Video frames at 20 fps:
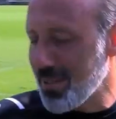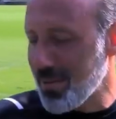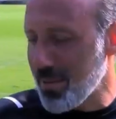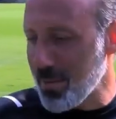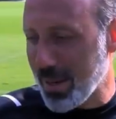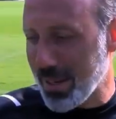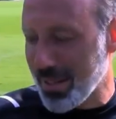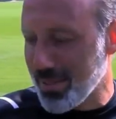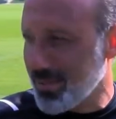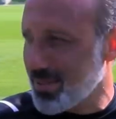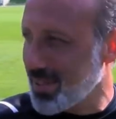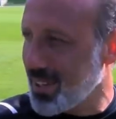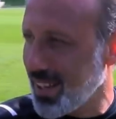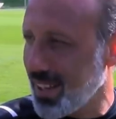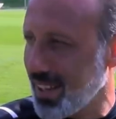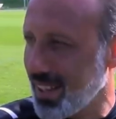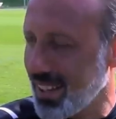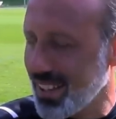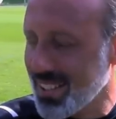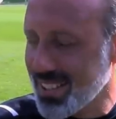will einfach mal
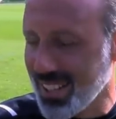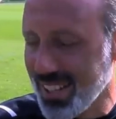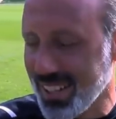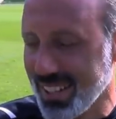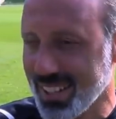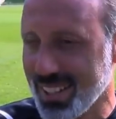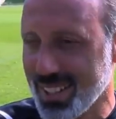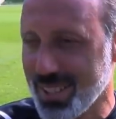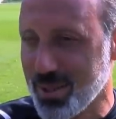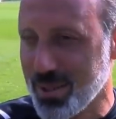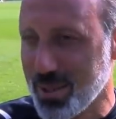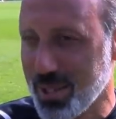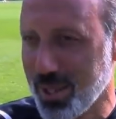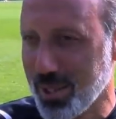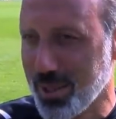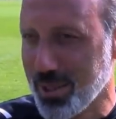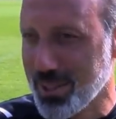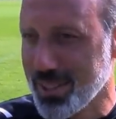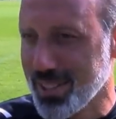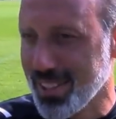da sagen, dass
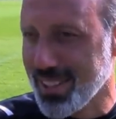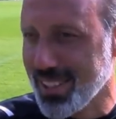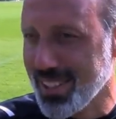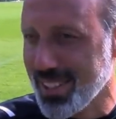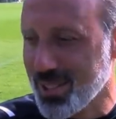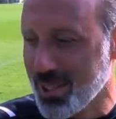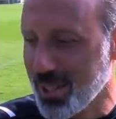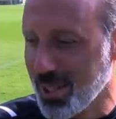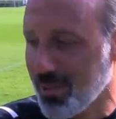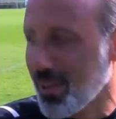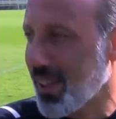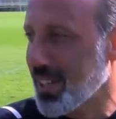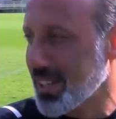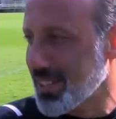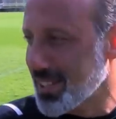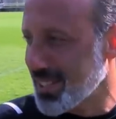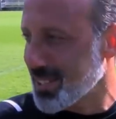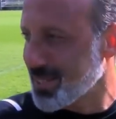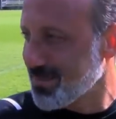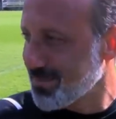unsere Jungs äh, ein Stück
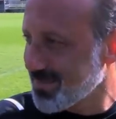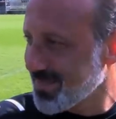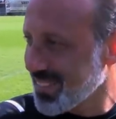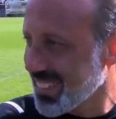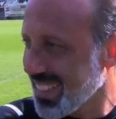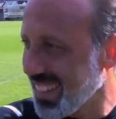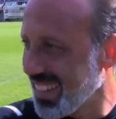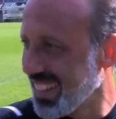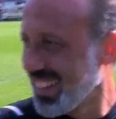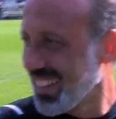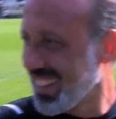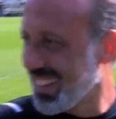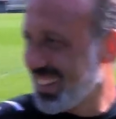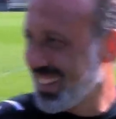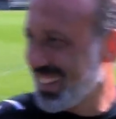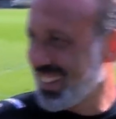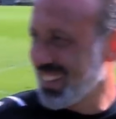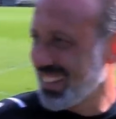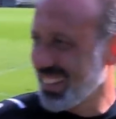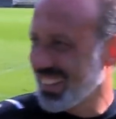weiter sind.
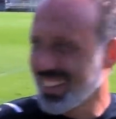Okay,